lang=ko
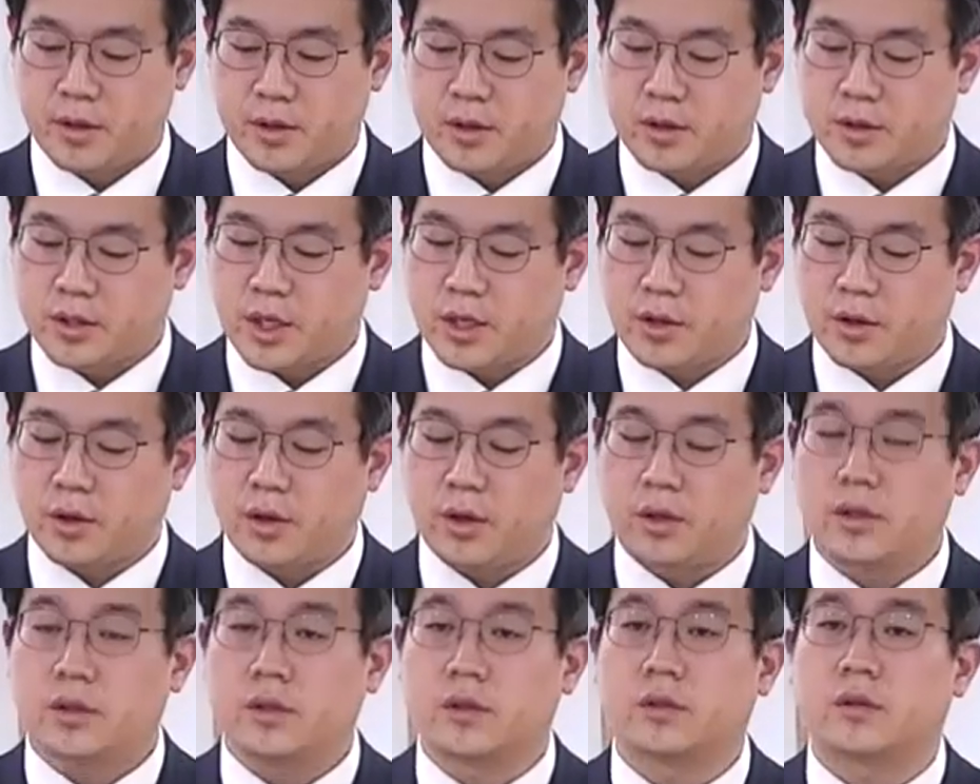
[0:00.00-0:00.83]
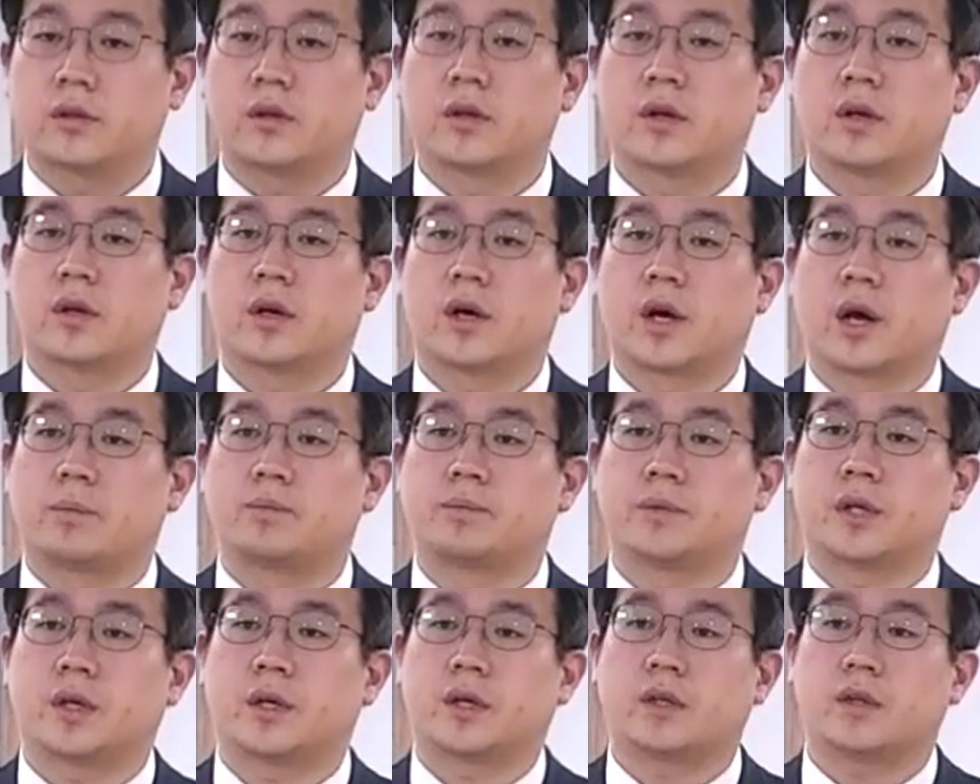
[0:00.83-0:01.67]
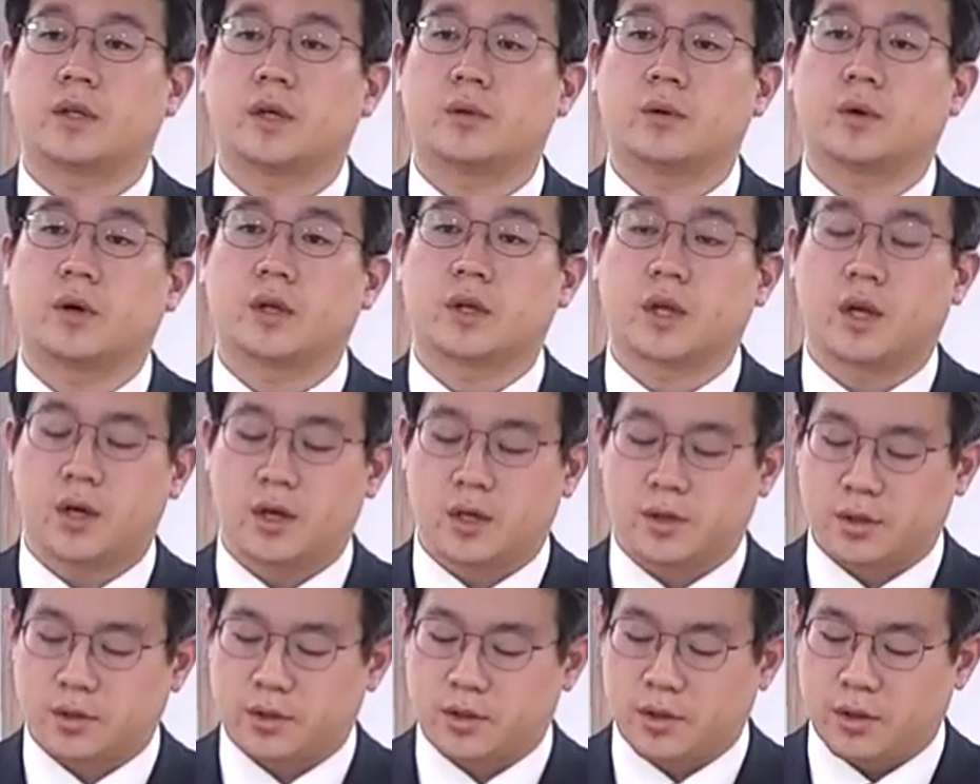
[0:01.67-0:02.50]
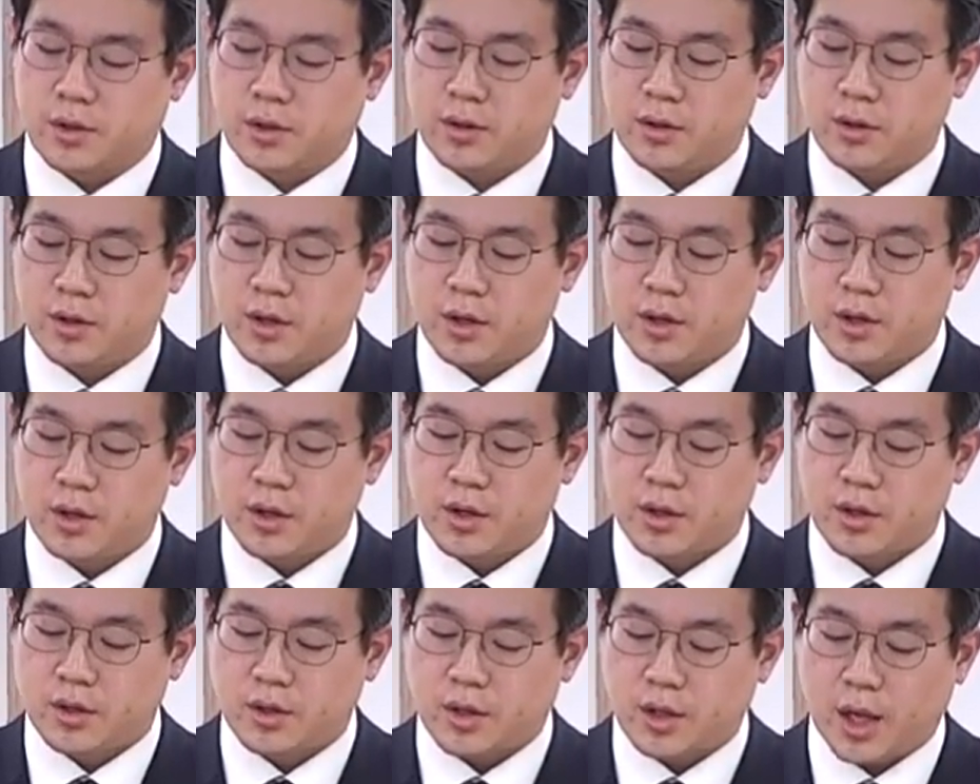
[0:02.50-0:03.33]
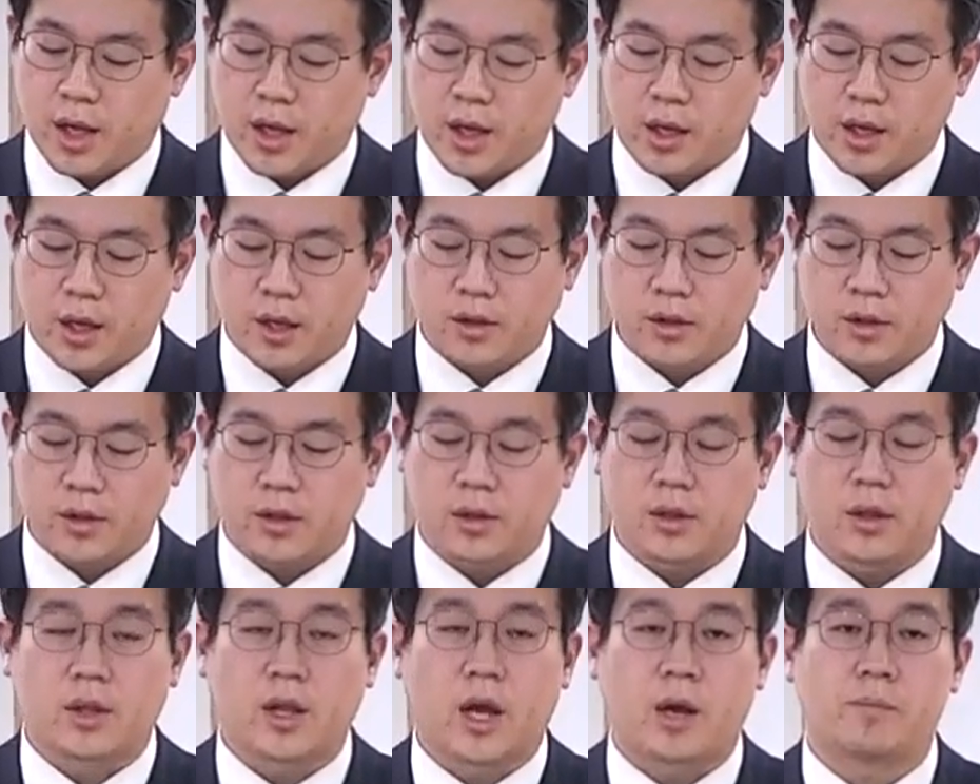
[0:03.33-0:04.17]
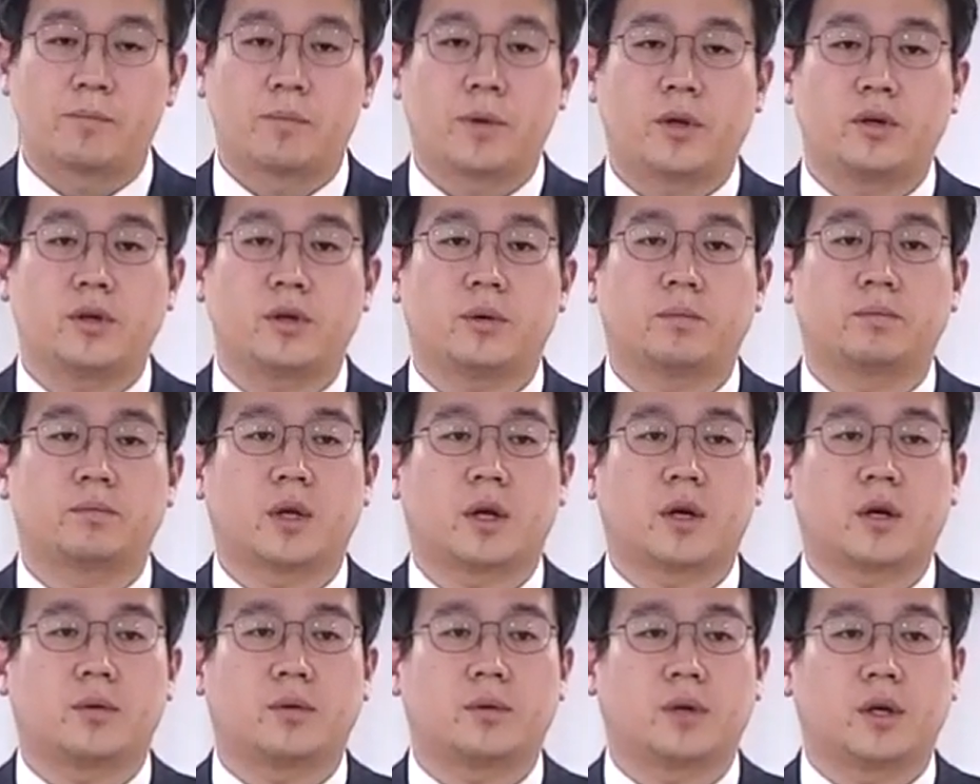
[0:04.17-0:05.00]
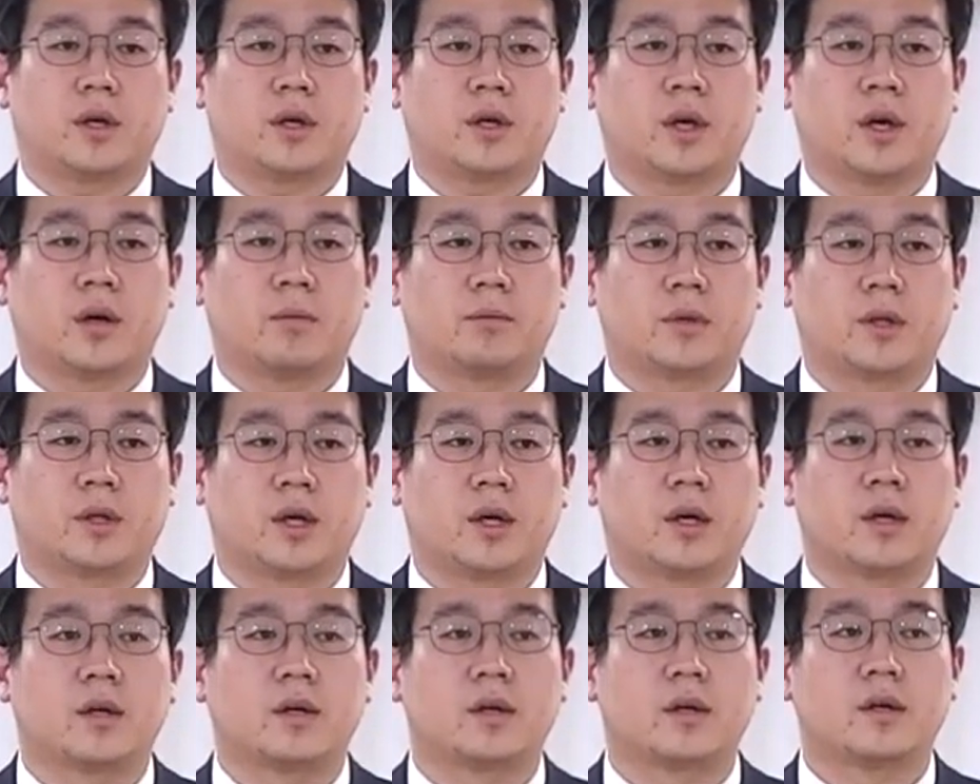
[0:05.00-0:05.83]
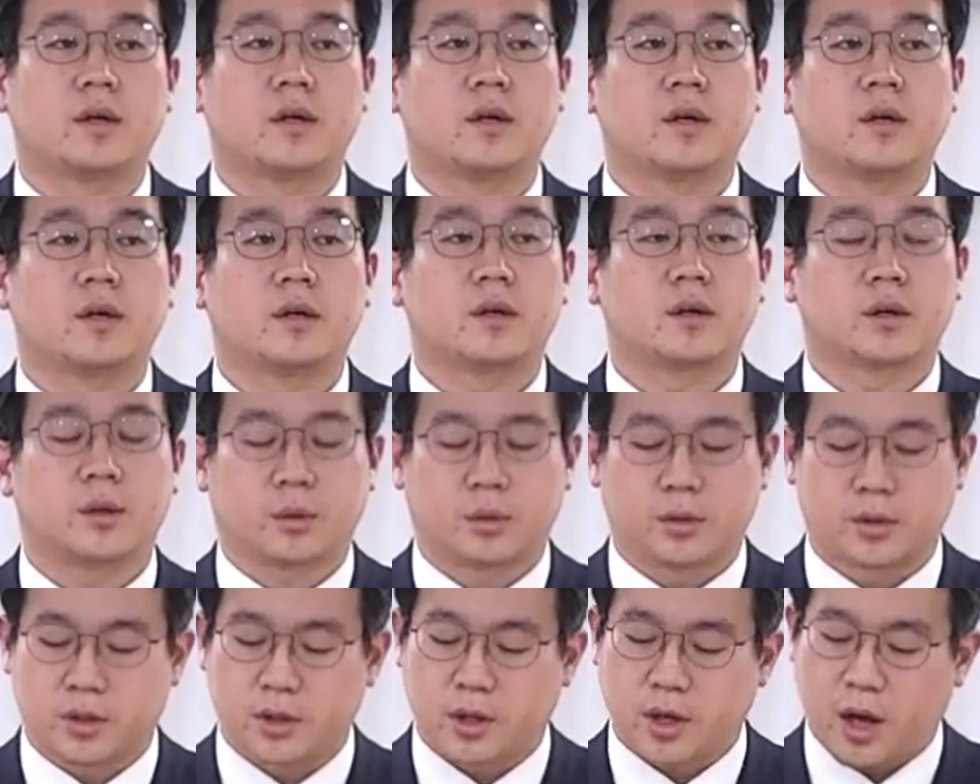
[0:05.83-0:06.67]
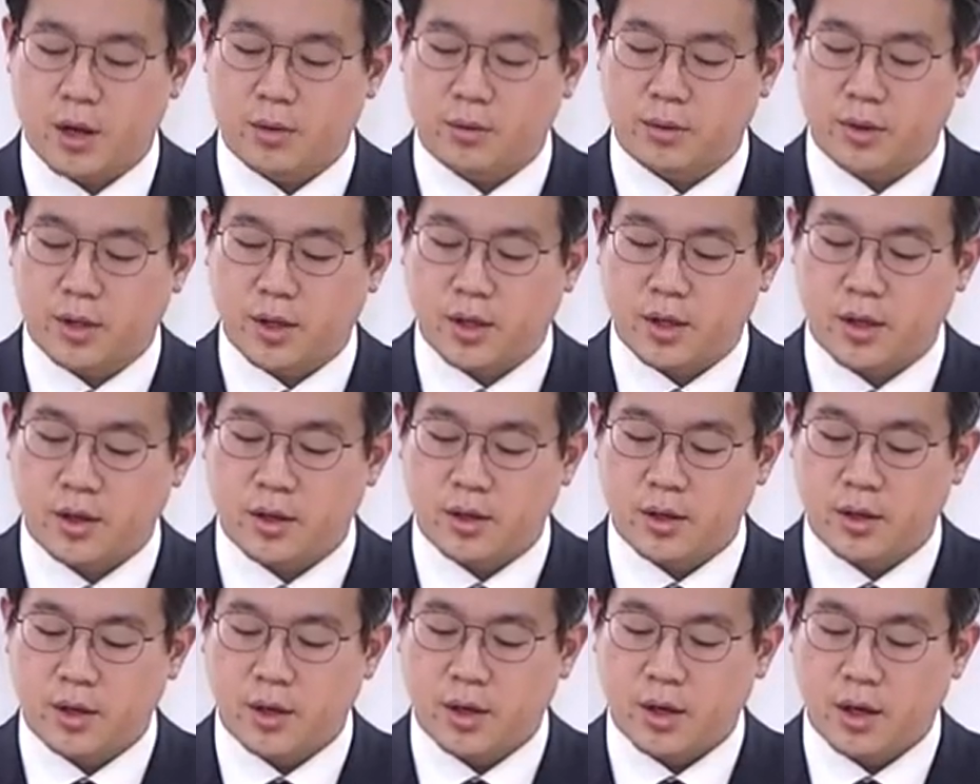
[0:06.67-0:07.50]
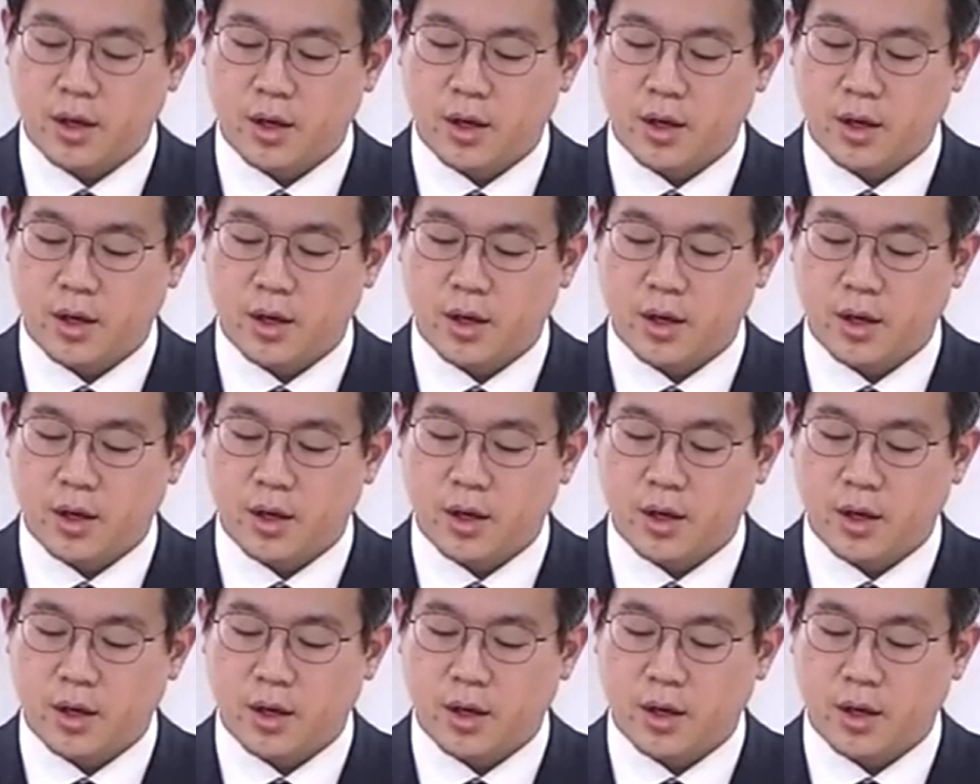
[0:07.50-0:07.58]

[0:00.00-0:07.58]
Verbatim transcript: 그러자 여인은 갑자기 태도가 달라져서 나에게는 남편이 없다라고 얘기합니다. 그리고 그 가운데